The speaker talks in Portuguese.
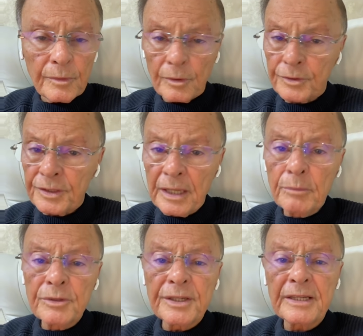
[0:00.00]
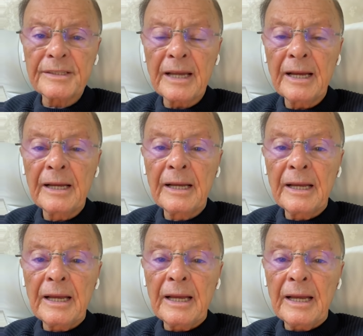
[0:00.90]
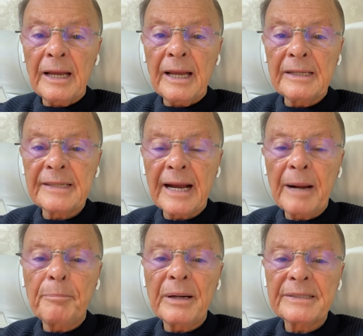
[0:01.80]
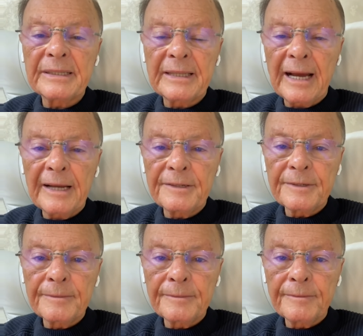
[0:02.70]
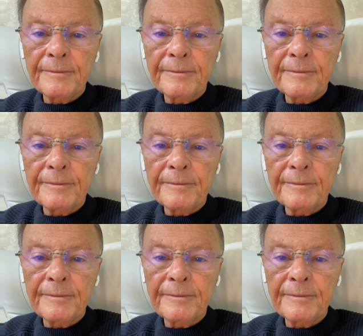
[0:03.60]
Nós temos essa essa capacidade.